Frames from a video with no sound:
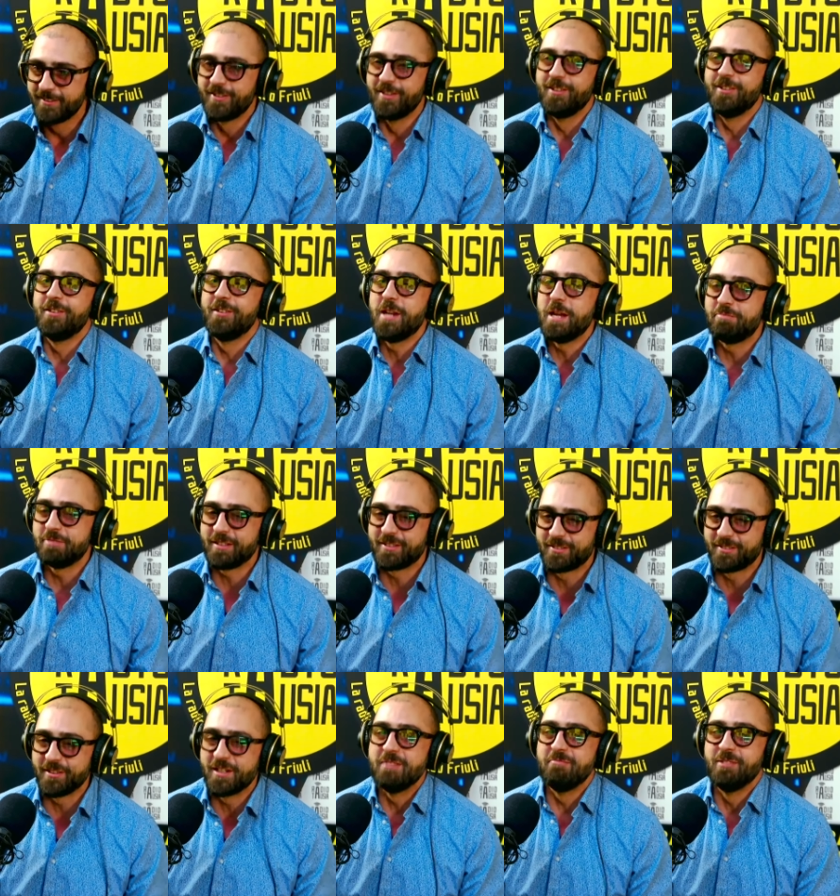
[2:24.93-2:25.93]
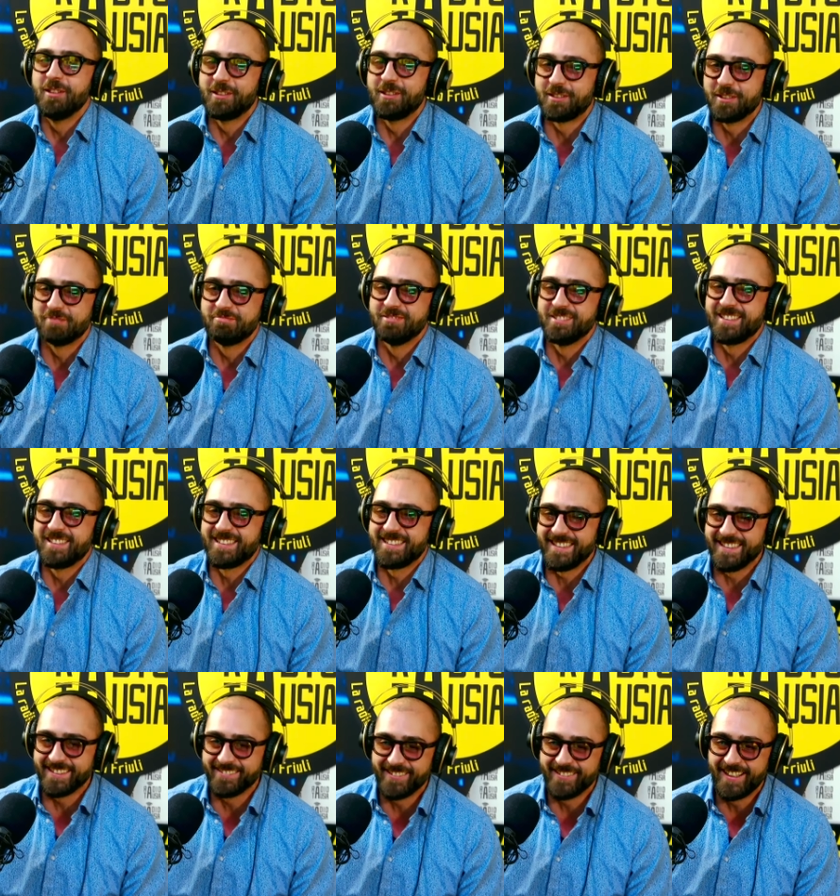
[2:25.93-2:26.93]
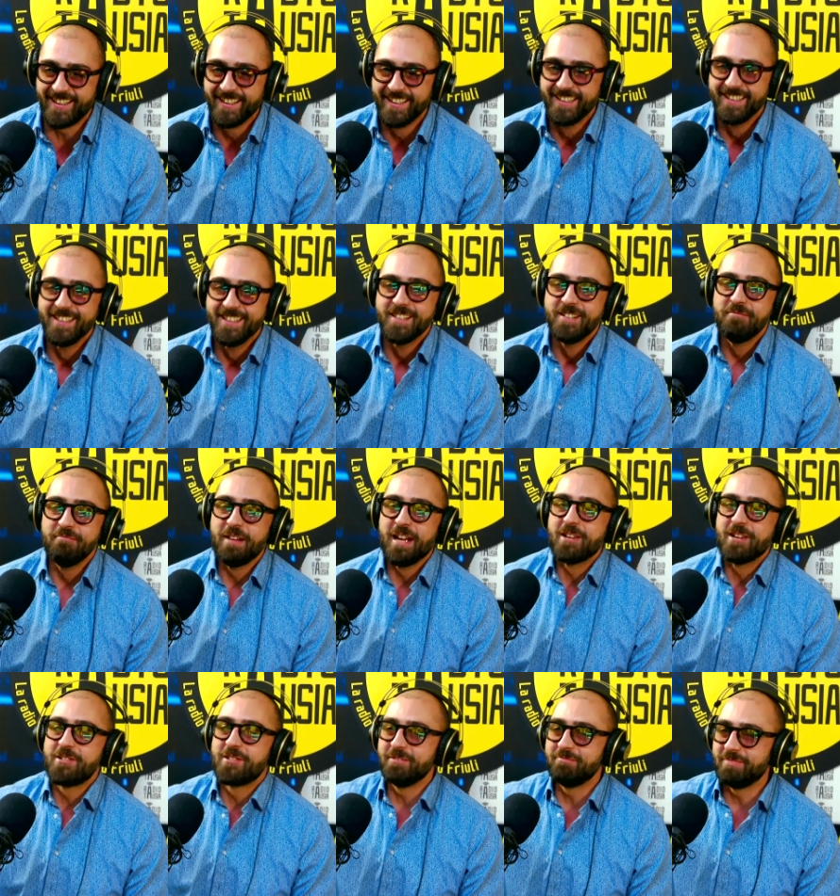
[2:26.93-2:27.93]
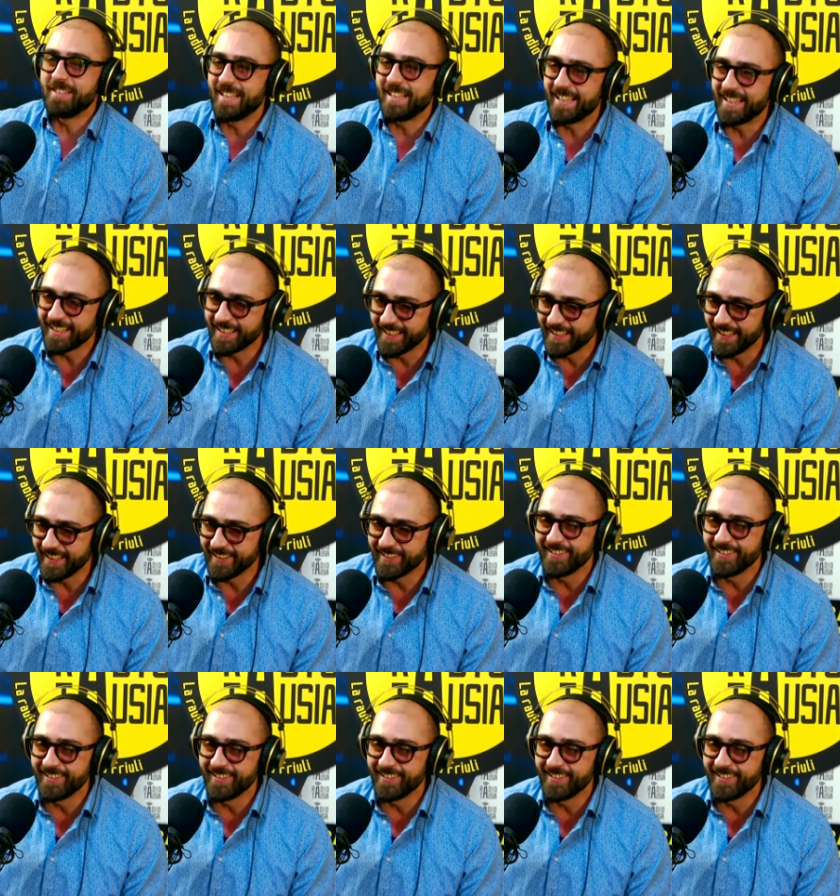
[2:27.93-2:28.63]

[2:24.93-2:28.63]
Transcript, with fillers: sono una persona molto sportiva, mangio bene,